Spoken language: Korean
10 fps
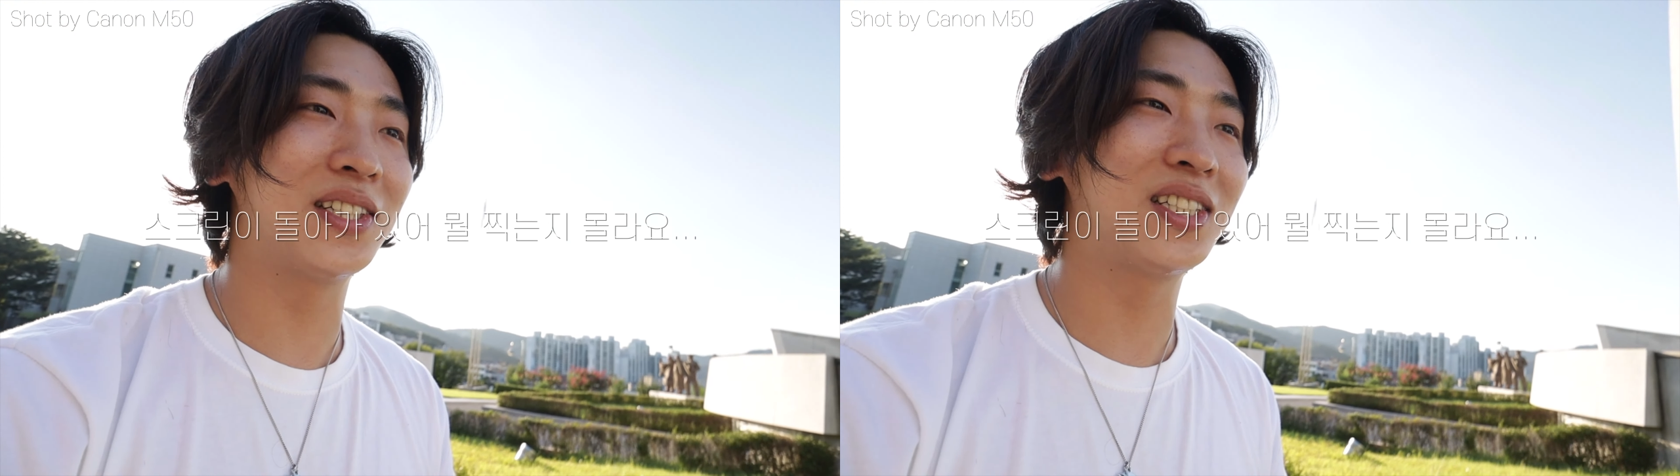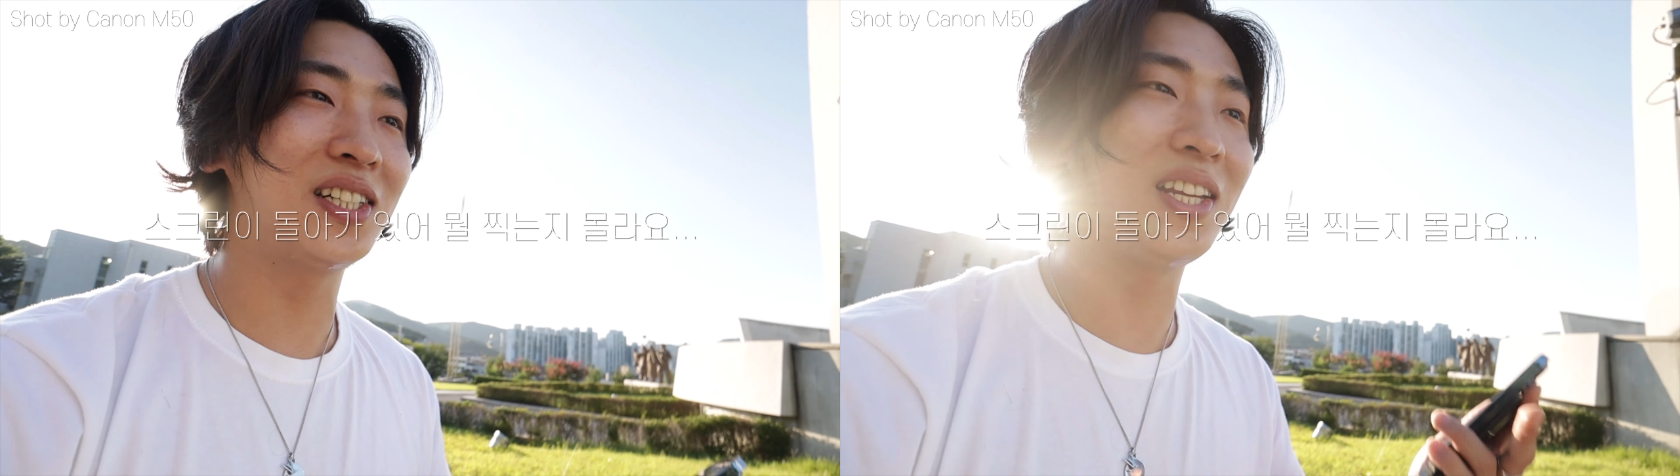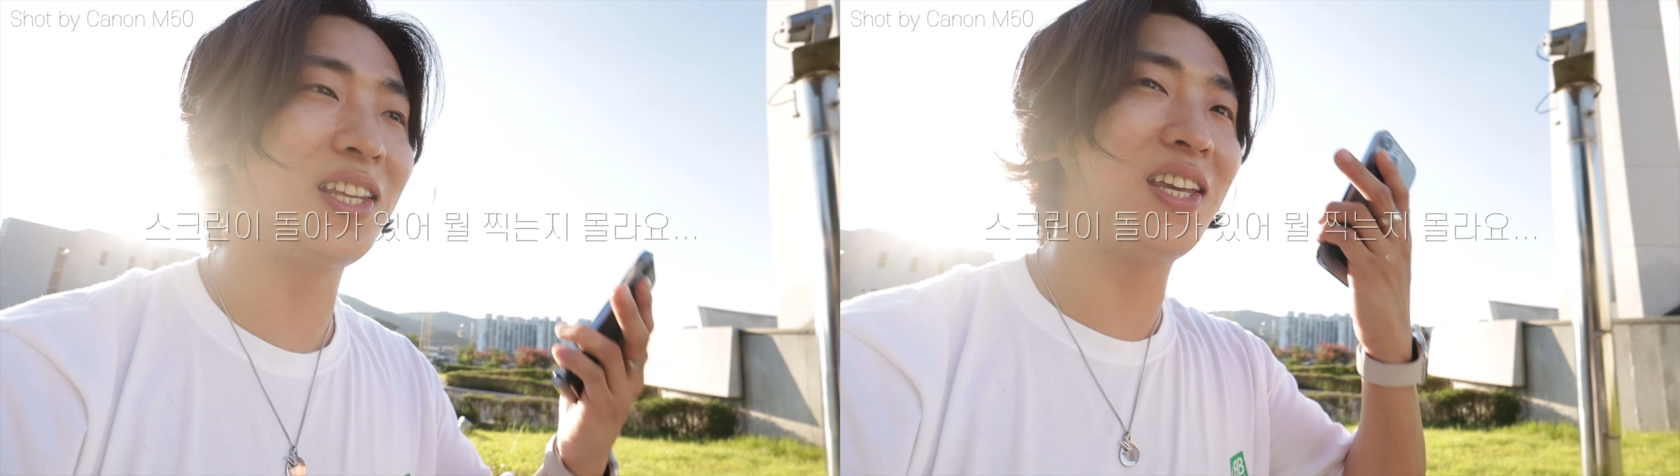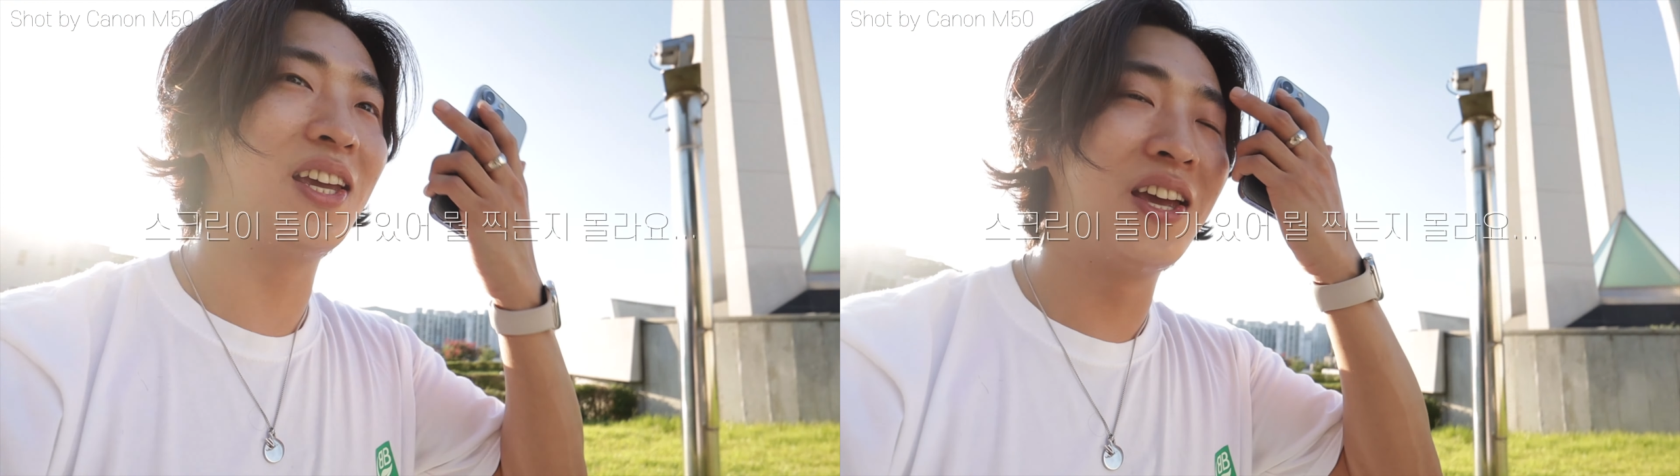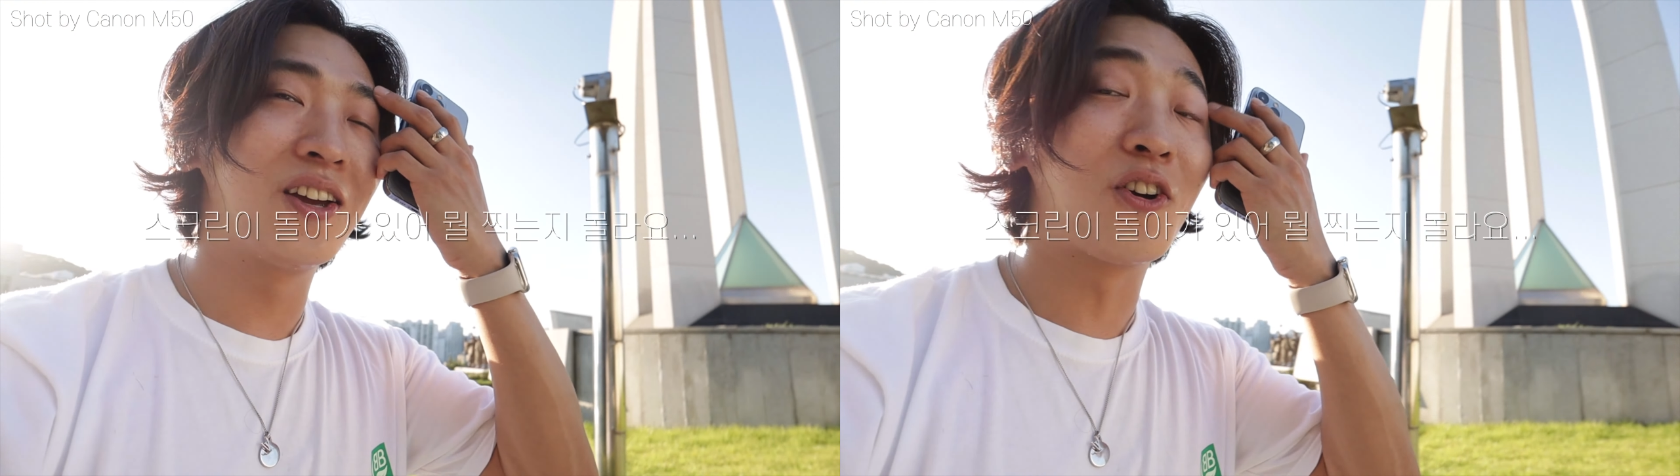스크린이
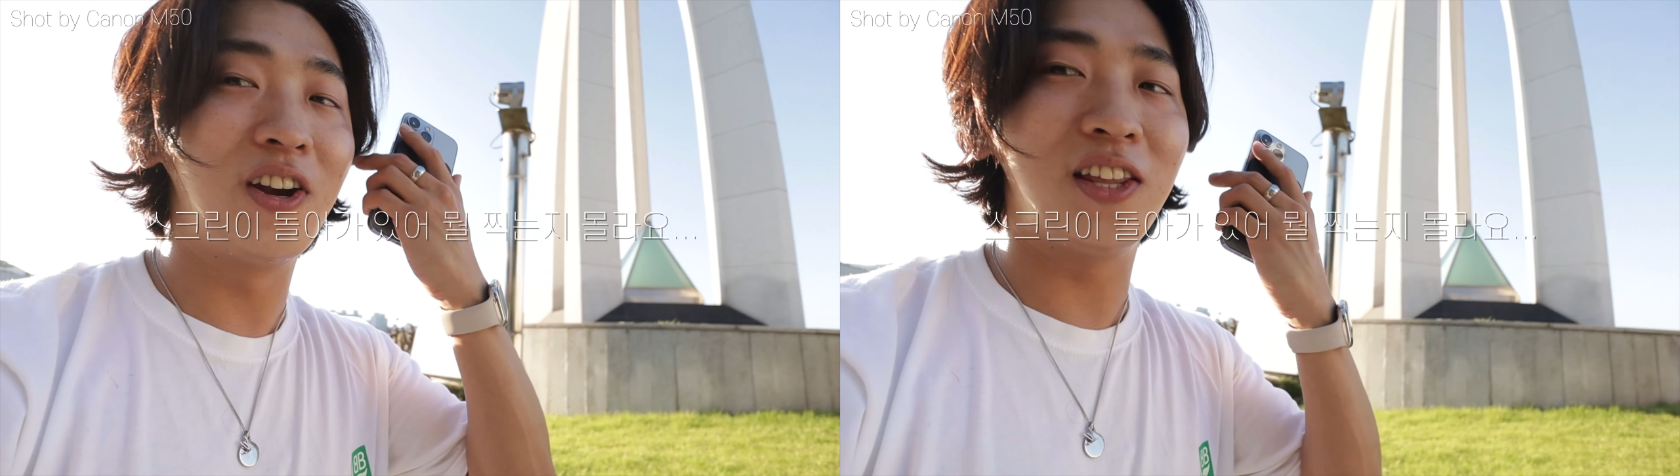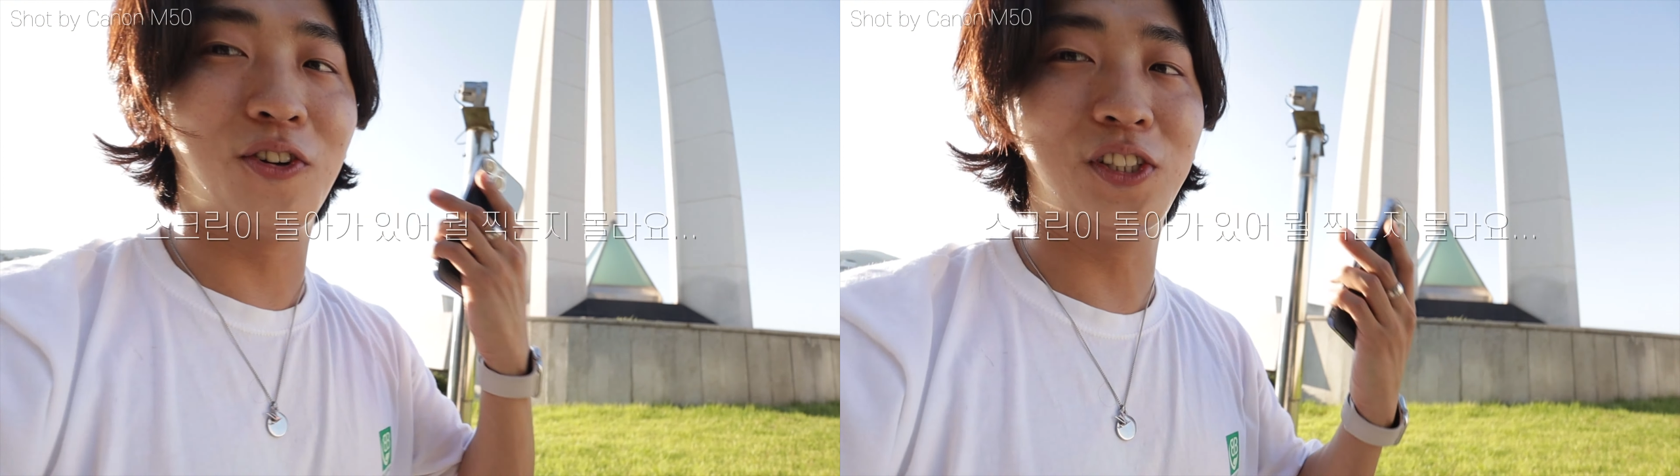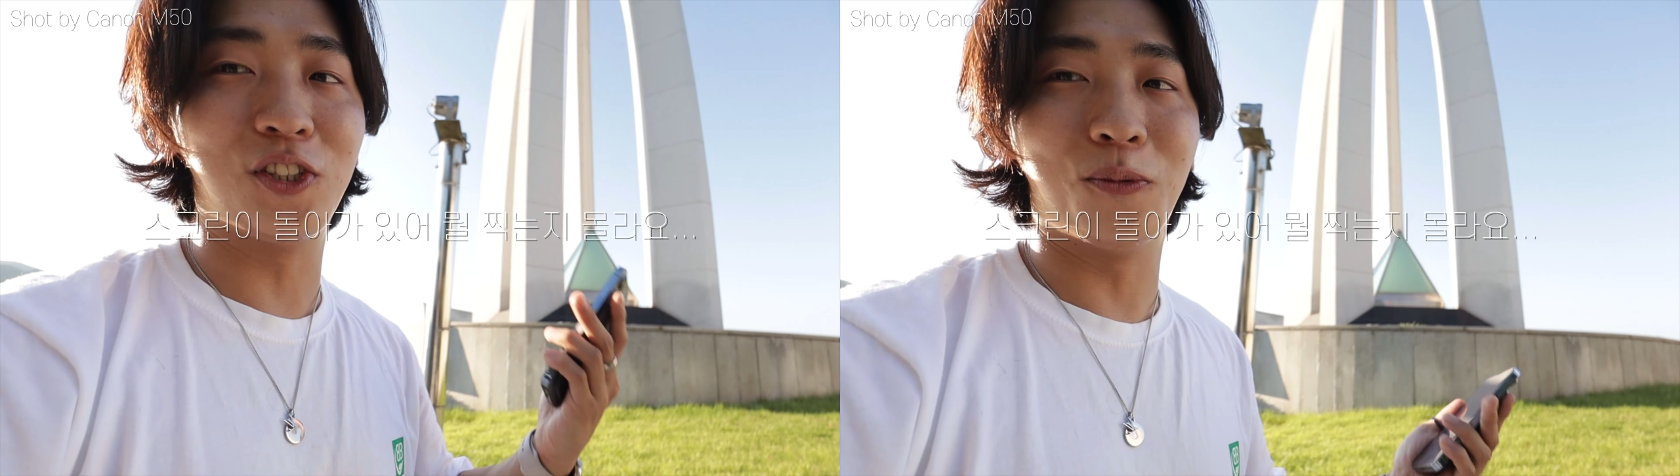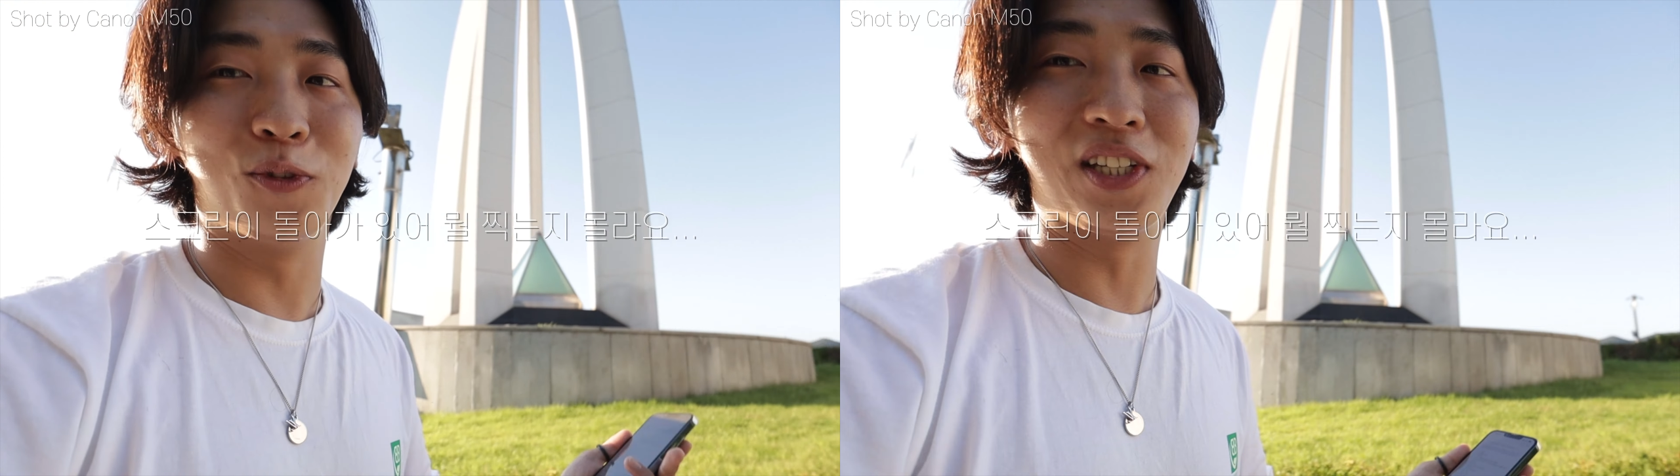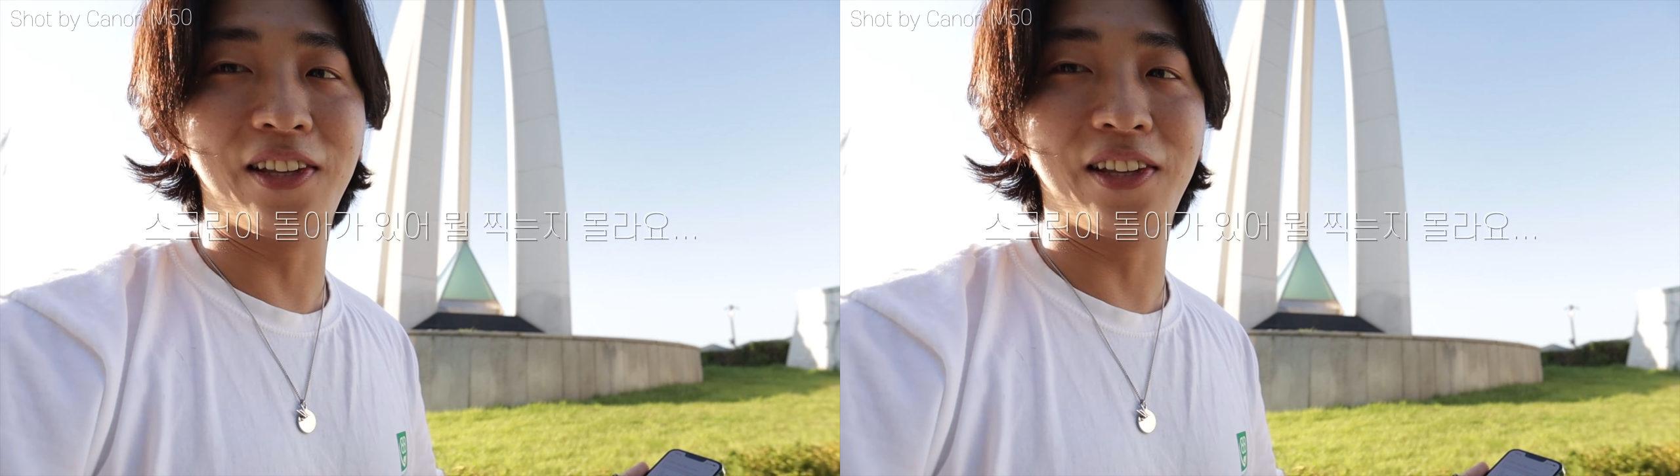걸리는 거 있죠 뭔지